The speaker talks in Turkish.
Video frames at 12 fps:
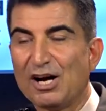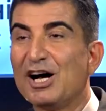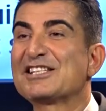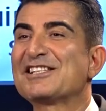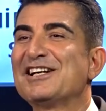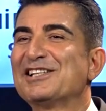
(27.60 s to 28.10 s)

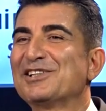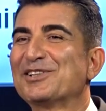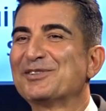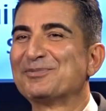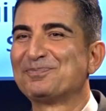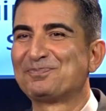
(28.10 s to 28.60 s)
Hasan,
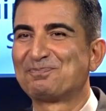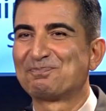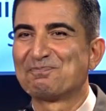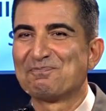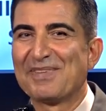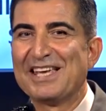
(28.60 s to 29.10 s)

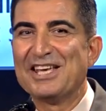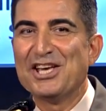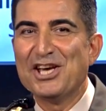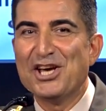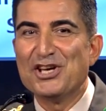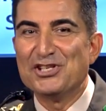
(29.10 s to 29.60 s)

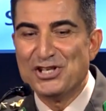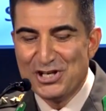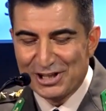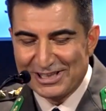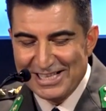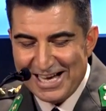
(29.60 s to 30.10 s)

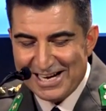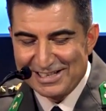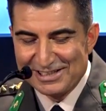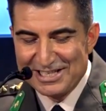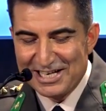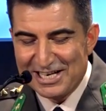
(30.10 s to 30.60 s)

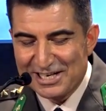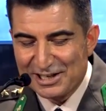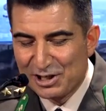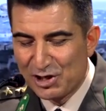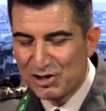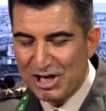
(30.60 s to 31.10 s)
Yiğitler
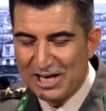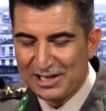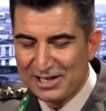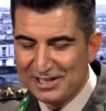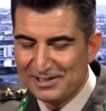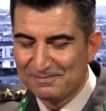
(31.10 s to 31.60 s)
Diyarı
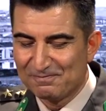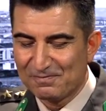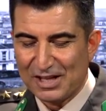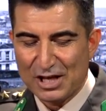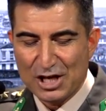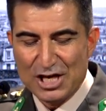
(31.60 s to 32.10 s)
Kırşehir'in
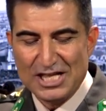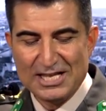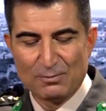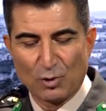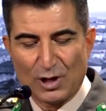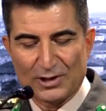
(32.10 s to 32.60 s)

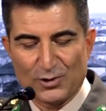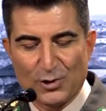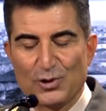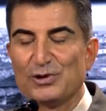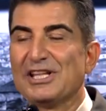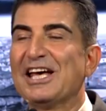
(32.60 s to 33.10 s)
İnli Murat
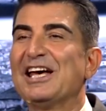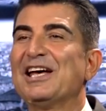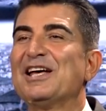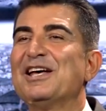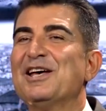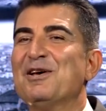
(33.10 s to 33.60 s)
köyünde
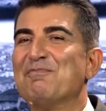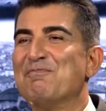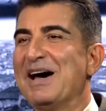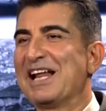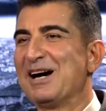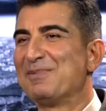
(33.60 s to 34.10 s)

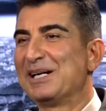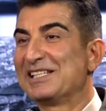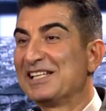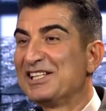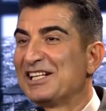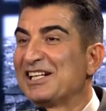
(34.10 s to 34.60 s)

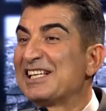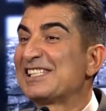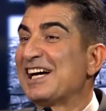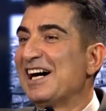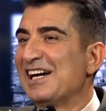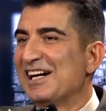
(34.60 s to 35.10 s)
merhaba dedi
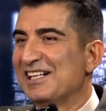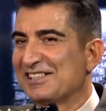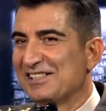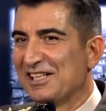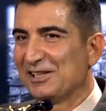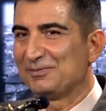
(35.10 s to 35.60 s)
kısa
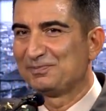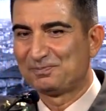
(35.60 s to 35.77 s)
hayatına.